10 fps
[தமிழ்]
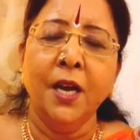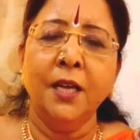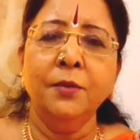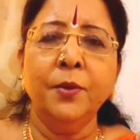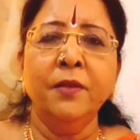
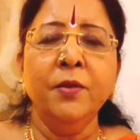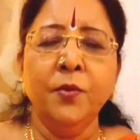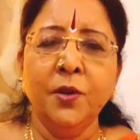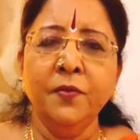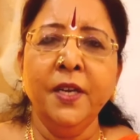அது போலவே
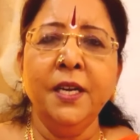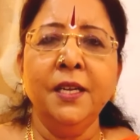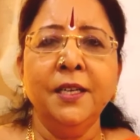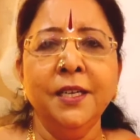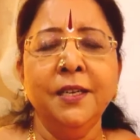ஒரு வீடு
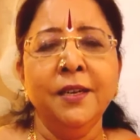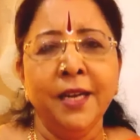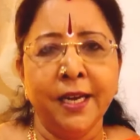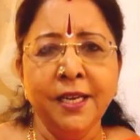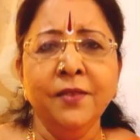இருக்குது
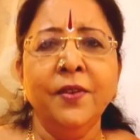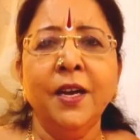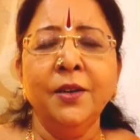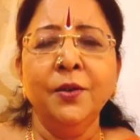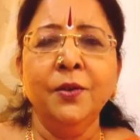இன்னும் நிறைய
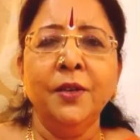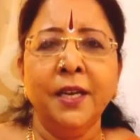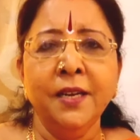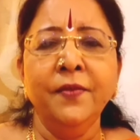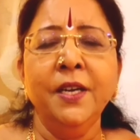வாங்கணும்
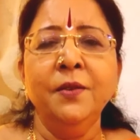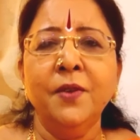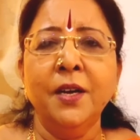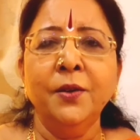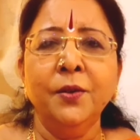நிறைய வீடு
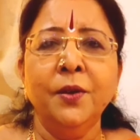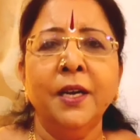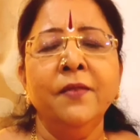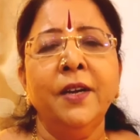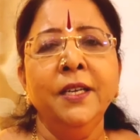வாங்கணும்
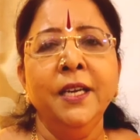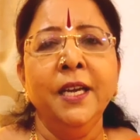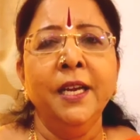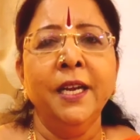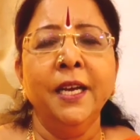ஆனால் வழியே
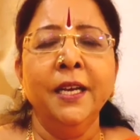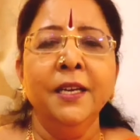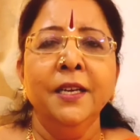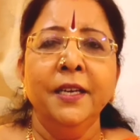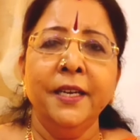இல்லை
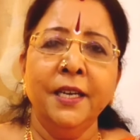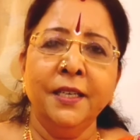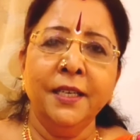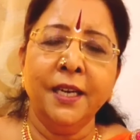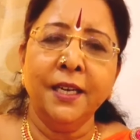
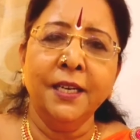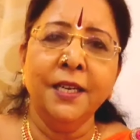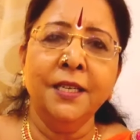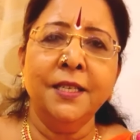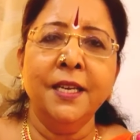எங்களுக்கு
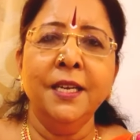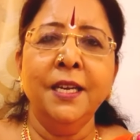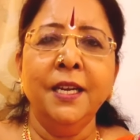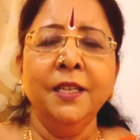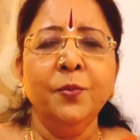கிரகங்கள்
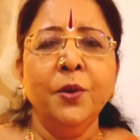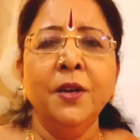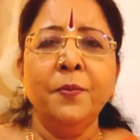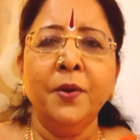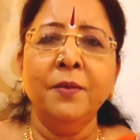சரியில்லை இது
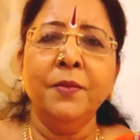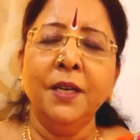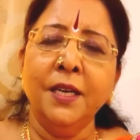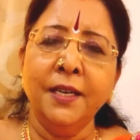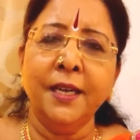போல
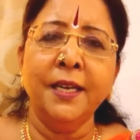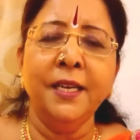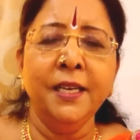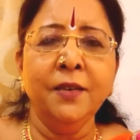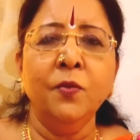புலம்பல்கள் நிறைய
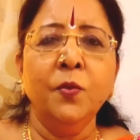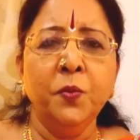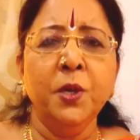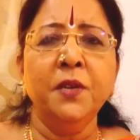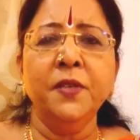இன்னைக்கு
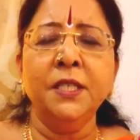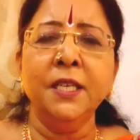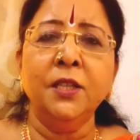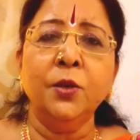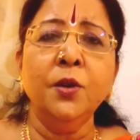ஒவ்வொரு
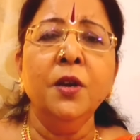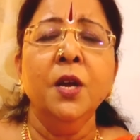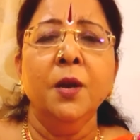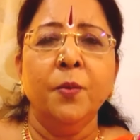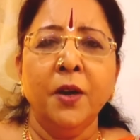விஷயத்துக்கும்
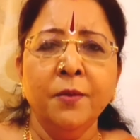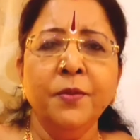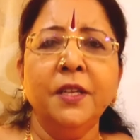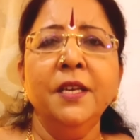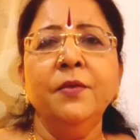
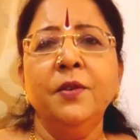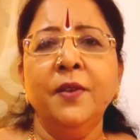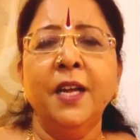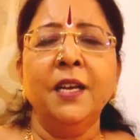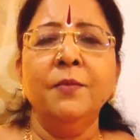புலம்புறதே ஒரு
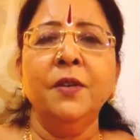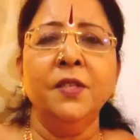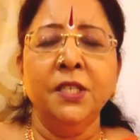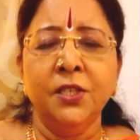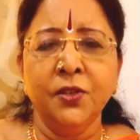வழக்கமாக
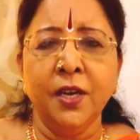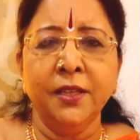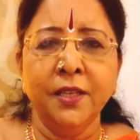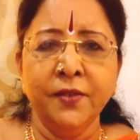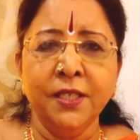வச்சிட்டு இருக்கோம்
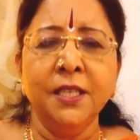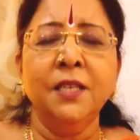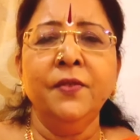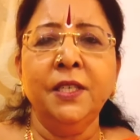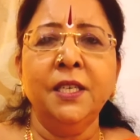அந்த
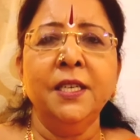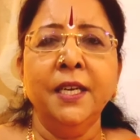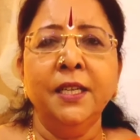விஷயத்த விட்டுருங்க